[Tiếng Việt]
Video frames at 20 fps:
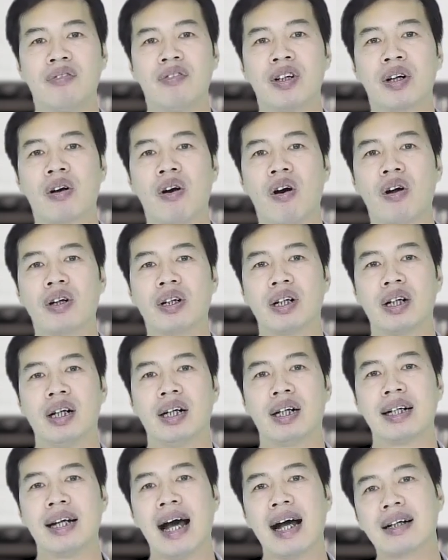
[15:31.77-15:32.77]
với con
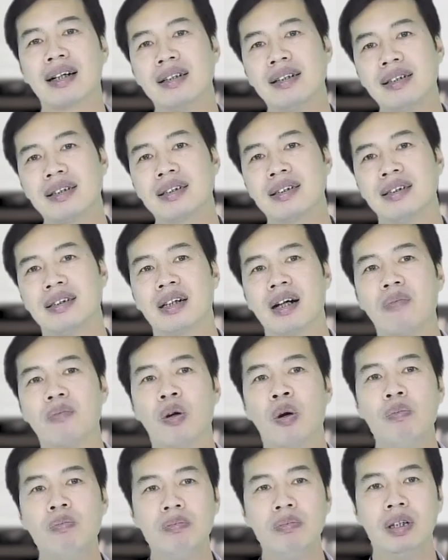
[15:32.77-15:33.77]
đã cư xử
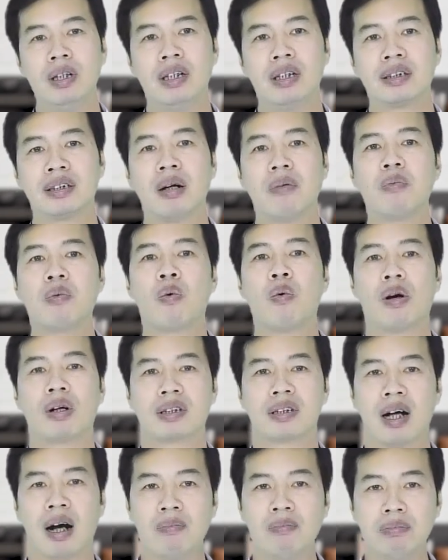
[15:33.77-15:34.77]
không đúng trong cuộc
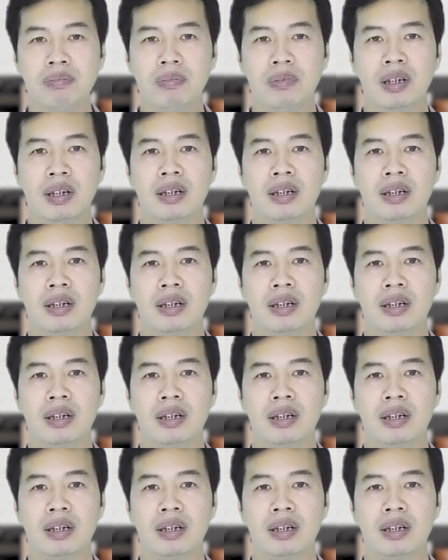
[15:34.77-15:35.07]
sống